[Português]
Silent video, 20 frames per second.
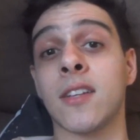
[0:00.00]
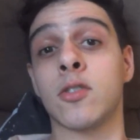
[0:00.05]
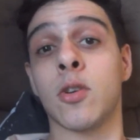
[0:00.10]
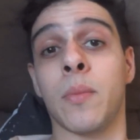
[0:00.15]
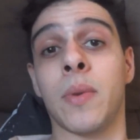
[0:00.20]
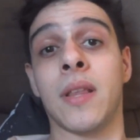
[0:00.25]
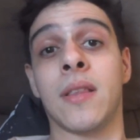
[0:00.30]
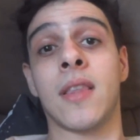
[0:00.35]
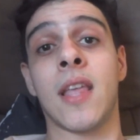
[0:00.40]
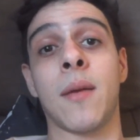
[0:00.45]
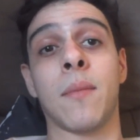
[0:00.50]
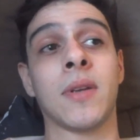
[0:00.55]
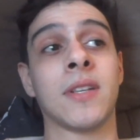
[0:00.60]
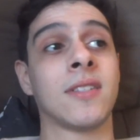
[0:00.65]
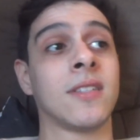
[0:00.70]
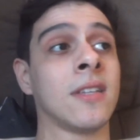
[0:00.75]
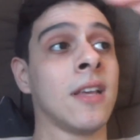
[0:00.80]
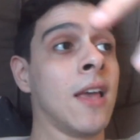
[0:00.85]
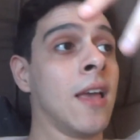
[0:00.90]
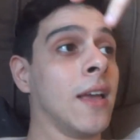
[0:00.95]
sobre
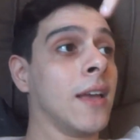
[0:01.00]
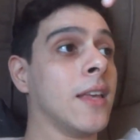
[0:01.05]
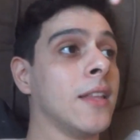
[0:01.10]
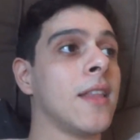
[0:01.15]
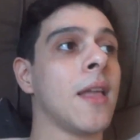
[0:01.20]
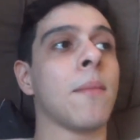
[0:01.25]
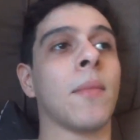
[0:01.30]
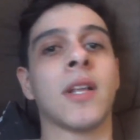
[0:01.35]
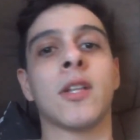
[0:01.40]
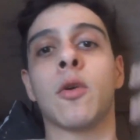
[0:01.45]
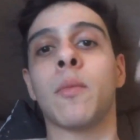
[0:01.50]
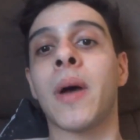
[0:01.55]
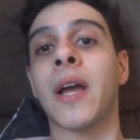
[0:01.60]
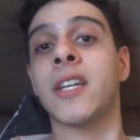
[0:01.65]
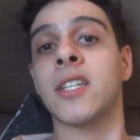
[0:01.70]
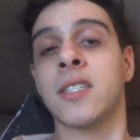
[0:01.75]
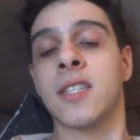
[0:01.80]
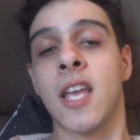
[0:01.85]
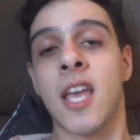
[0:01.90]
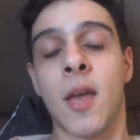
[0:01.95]
temas que demandam
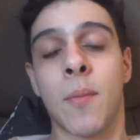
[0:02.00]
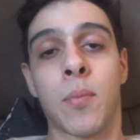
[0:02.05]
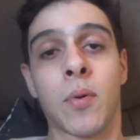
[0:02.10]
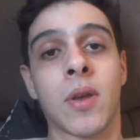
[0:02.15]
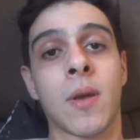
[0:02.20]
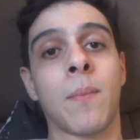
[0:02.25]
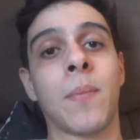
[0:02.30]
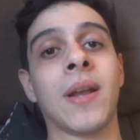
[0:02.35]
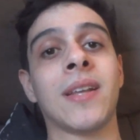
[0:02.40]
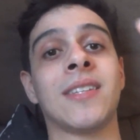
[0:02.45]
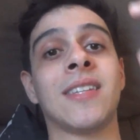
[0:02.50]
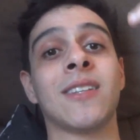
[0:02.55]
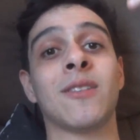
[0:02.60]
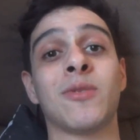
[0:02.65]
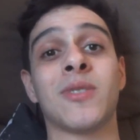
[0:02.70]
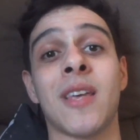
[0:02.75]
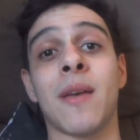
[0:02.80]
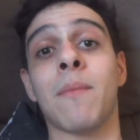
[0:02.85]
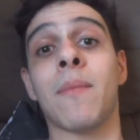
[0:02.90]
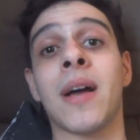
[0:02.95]
mais tempo, que precisam
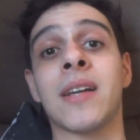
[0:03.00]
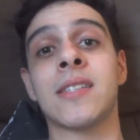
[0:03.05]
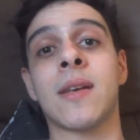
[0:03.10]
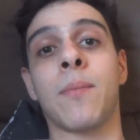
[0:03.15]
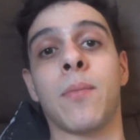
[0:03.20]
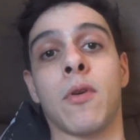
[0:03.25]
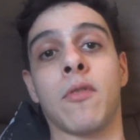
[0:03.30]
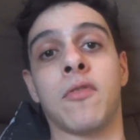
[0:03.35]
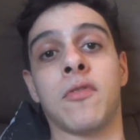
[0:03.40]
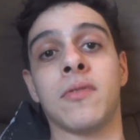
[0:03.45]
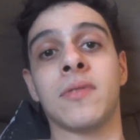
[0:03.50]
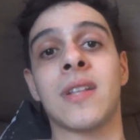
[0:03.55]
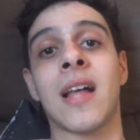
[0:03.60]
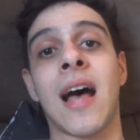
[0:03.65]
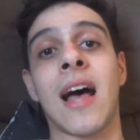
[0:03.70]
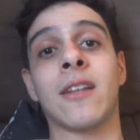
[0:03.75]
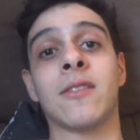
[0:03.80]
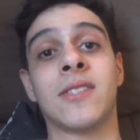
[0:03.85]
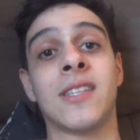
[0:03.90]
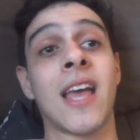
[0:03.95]
ser mais
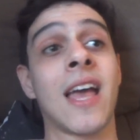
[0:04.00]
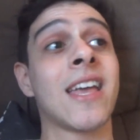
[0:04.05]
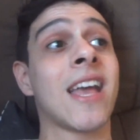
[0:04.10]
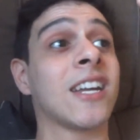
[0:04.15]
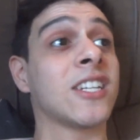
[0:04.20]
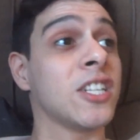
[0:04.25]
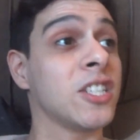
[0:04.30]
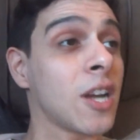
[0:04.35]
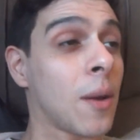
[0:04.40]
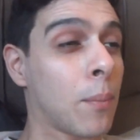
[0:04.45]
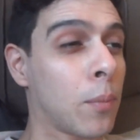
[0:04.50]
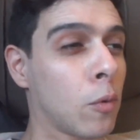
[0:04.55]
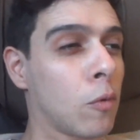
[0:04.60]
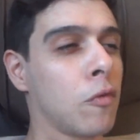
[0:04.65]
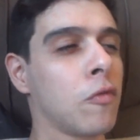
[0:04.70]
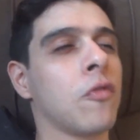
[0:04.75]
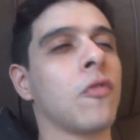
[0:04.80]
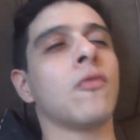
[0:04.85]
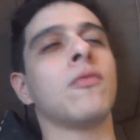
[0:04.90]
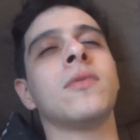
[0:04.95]
aprofundados. E aí a gente
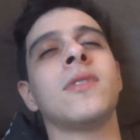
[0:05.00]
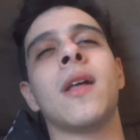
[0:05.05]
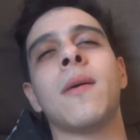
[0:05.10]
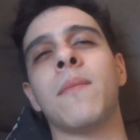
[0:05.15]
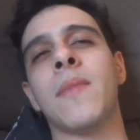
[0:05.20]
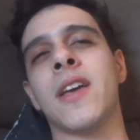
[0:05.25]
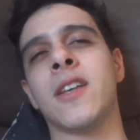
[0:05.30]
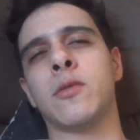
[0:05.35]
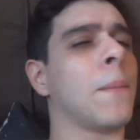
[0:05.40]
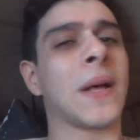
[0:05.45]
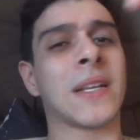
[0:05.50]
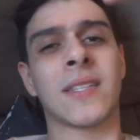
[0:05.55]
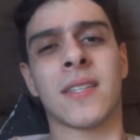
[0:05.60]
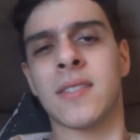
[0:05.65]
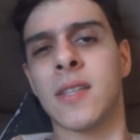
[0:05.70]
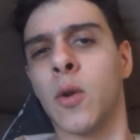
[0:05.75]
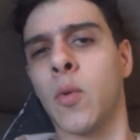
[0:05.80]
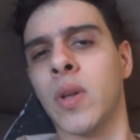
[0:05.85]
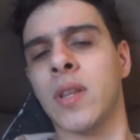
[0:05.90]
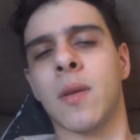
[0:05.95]
aprofunda mesmo. Passa
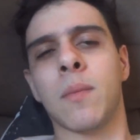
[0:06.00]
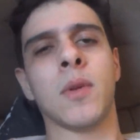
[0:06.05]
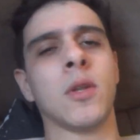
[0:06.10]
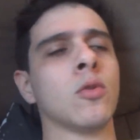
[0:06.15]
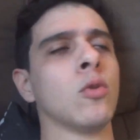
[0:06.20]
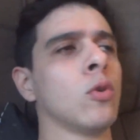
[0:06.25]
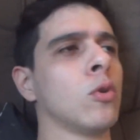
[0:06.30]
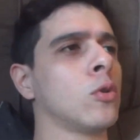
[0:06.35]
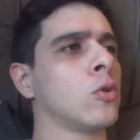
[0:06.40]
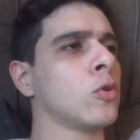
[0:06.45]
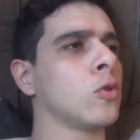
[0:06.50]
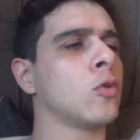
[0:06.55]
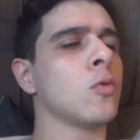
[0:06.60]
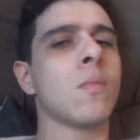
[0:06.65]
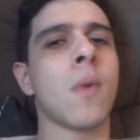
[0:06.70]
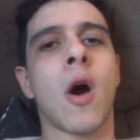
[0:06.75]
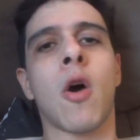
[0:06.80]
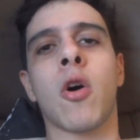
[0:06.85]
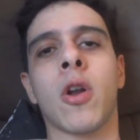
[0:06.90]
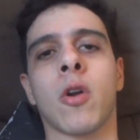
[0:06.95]
50 minutos,
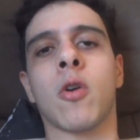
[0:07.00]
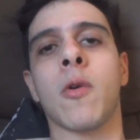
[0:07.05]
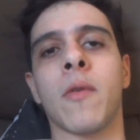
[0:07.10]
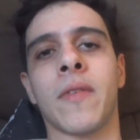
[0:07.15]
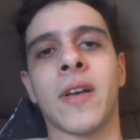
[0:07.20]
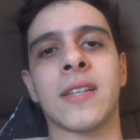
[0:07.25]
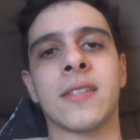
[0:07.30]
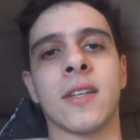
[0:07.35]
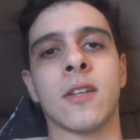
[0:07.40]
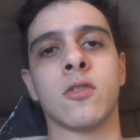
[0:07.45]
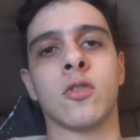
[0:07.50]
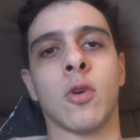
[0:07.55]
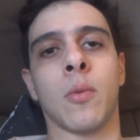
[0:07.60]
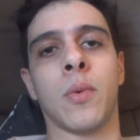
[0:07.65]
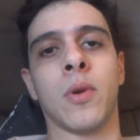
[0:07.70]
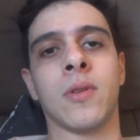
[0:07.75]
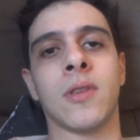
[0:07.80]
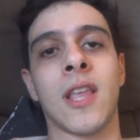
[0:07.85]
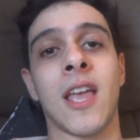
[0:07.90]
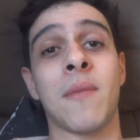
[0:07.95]
uma hora conversando
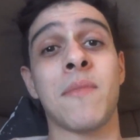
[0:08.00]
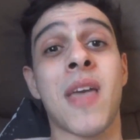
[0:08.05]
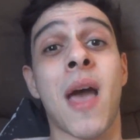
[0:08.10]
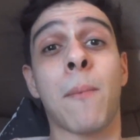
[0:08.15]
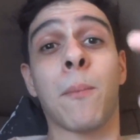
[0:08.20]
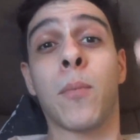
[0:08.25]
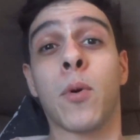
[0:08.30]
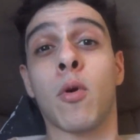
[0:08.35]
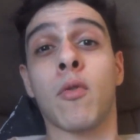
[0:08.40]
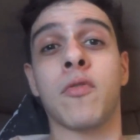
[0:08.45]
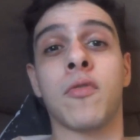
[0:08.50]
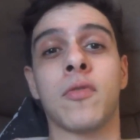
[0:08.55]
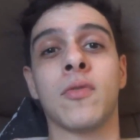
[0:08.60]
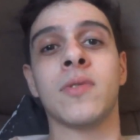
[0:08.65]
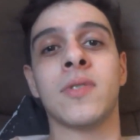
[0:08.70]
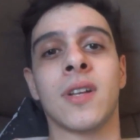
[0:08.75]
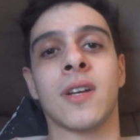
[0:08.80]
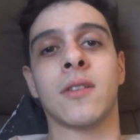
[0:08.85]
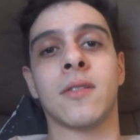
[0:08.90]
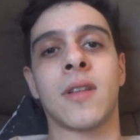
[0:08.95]
sobre o tema e
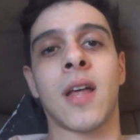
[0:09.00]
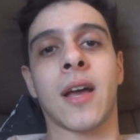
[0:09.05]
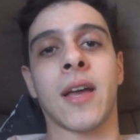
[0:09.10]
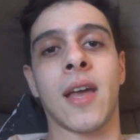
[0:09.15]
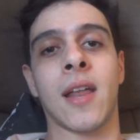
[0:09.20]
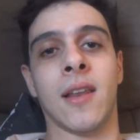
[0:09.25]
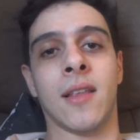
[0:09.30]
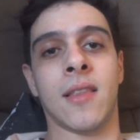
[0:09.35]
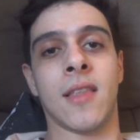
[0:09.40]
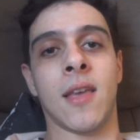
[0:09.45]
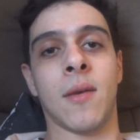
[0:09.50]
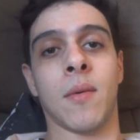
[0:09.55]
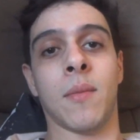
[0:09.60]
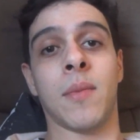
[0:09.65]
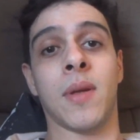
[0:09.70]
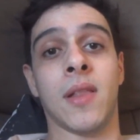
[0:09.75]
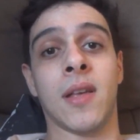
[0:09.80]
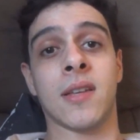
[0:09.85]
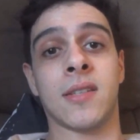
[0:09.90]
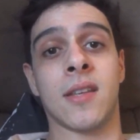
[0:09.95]
aprofundando naquele tema,
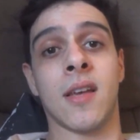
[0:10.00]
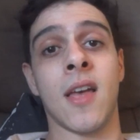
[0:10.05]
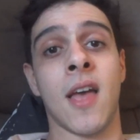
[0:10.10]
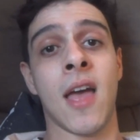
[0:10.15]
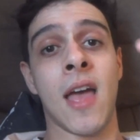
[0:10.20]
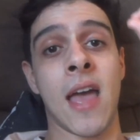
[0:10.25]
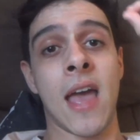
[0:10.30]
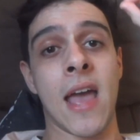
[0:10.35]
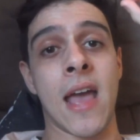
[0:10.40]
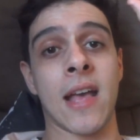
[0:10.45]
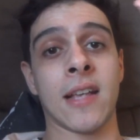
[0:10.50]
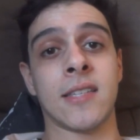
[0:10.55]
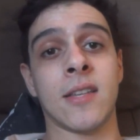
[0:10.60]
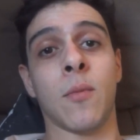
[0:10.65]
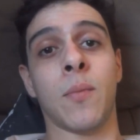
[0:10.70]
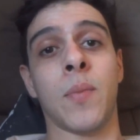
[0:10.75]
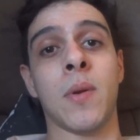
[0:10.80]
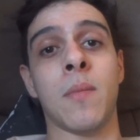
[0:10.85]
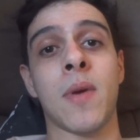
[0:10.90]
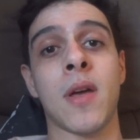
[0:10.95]
beleza? Esse
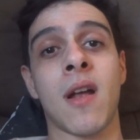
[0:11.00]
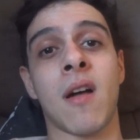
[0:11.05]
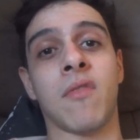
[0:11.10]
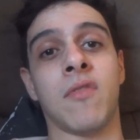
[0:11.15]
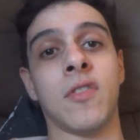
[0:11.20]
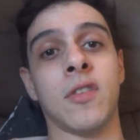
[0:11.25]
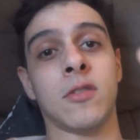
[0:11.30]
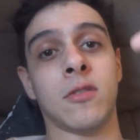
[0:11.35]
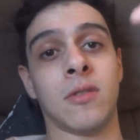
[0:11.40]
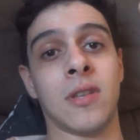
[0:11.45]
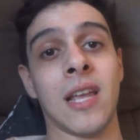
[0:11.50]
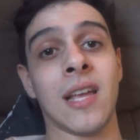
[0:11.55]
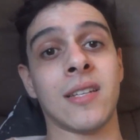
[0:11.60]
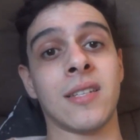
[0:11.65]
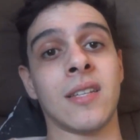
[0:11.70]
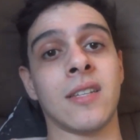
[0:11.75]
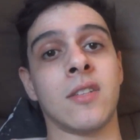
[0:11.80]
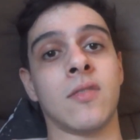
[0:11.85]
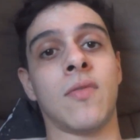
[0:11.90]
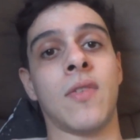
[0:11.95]
é o primeiro aviso.
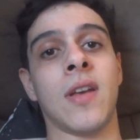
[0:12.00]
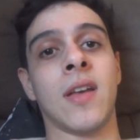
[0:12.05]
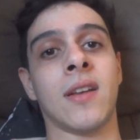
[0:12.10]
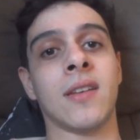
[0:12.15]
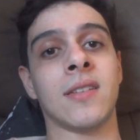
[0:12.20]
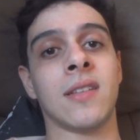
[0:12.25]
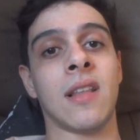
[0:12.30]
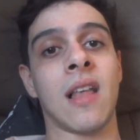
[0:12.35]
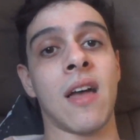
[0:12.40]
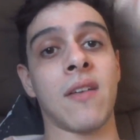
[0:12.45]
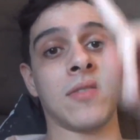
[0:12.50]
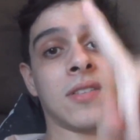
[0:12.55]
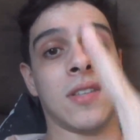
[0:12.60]
Terças-feiras, live